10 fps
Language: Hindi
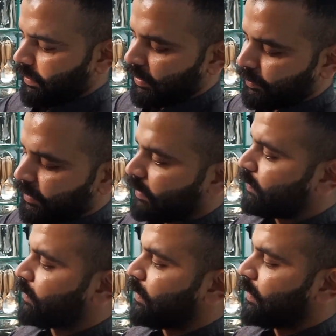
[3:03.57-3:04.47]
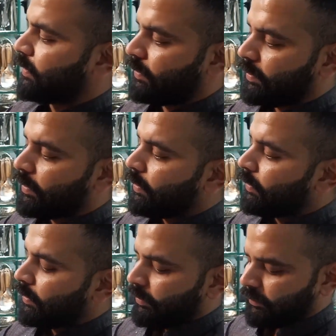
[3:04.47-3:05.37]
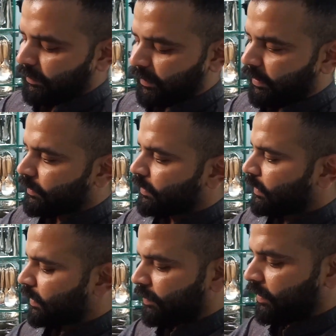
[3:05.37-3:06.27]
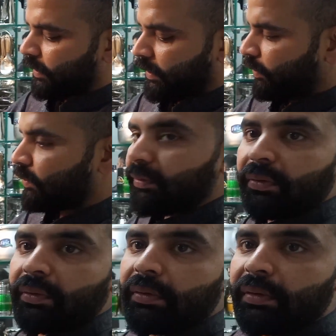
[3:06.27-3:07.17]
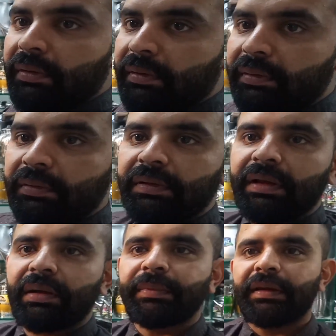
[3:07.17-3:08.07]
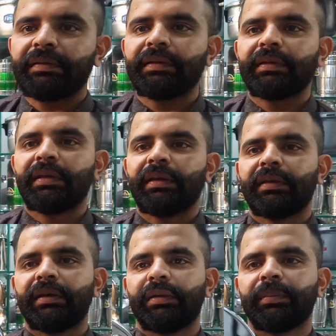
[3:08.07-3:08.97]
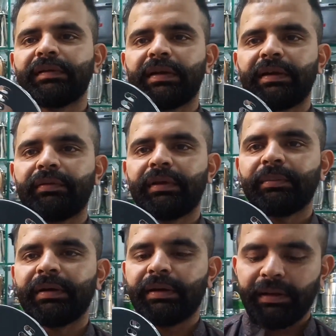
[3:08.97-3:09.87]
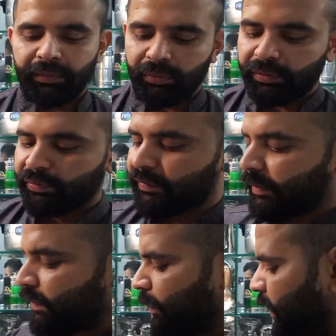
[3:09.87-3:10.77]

ये आप देख सकते हैं ये सैलिड कटर का ब्लेड है और ये आप देख सकते हैं ये डबल साइड वाला ब्लेड है और जो सबसे